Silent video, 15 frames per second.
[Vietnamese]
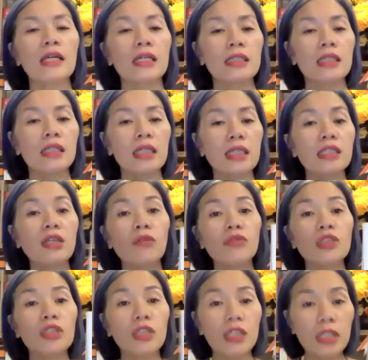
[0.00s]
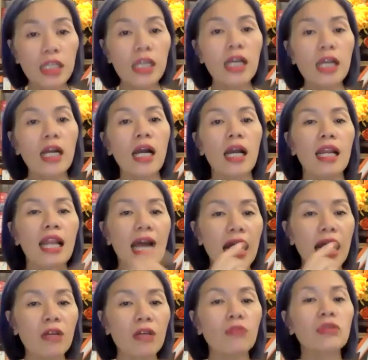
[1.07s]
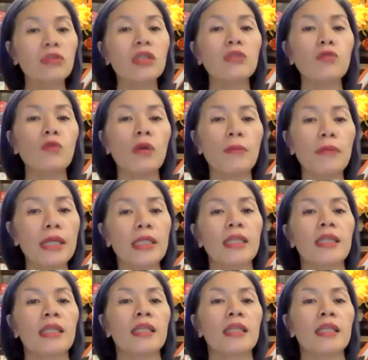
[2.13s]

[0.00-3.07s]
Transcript: những cái dòng chữ in nghiêng là công thức của mình.